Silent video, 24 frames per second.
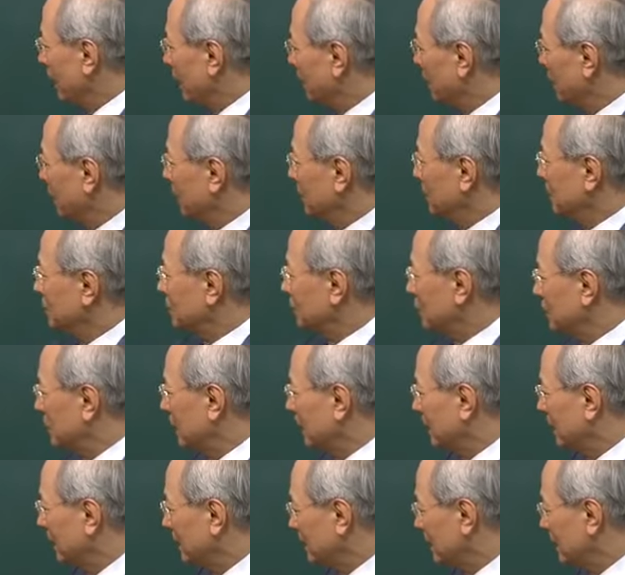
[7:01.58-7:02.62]
하고
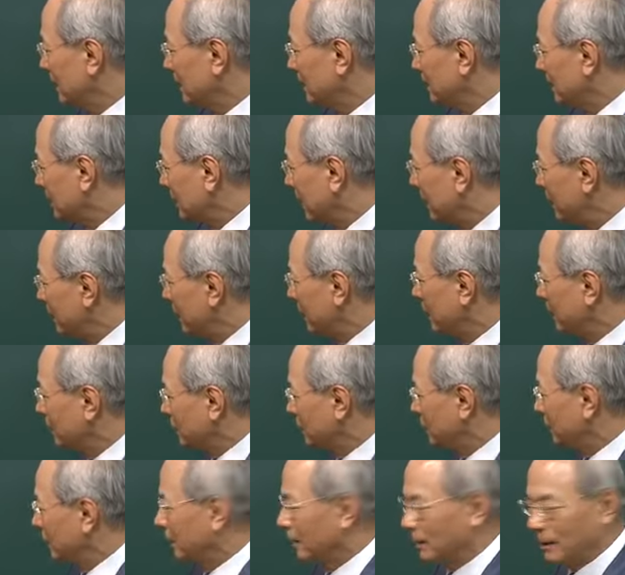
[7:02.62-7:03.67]
소시아네이트를
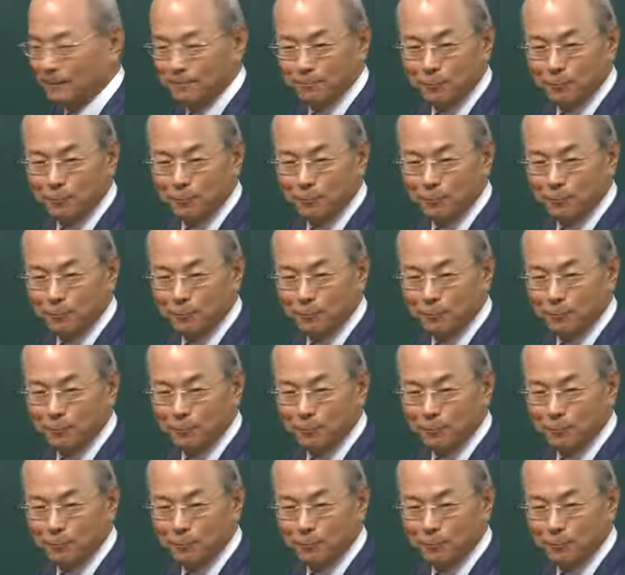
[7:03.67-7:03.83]
담아가지고 이거를